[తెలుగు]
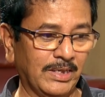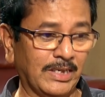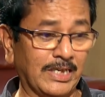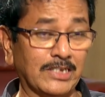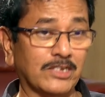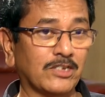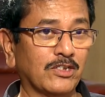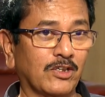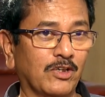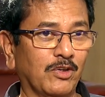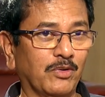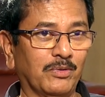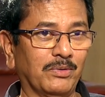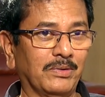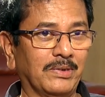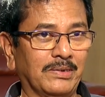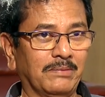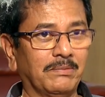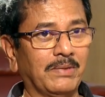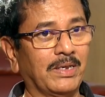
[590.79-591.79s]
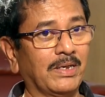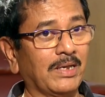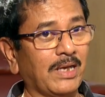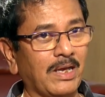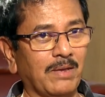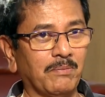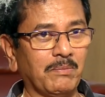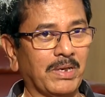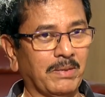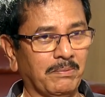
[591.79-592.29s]
కష్టంగా ఉంది మనకు
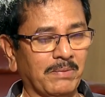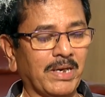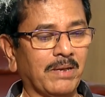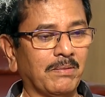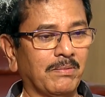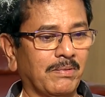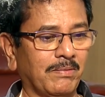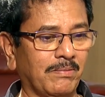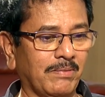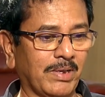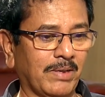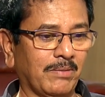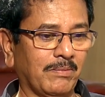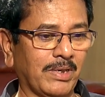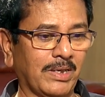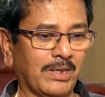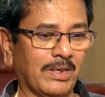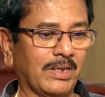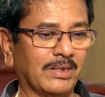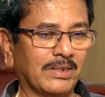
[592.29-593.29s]
మన మన